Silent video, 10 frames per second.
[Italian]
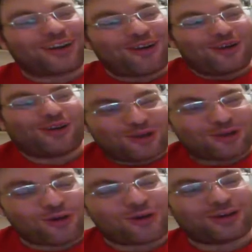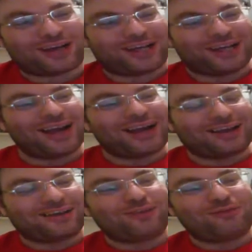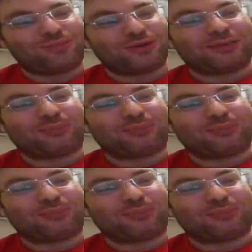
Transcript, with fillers: col cuore e anche con un po' di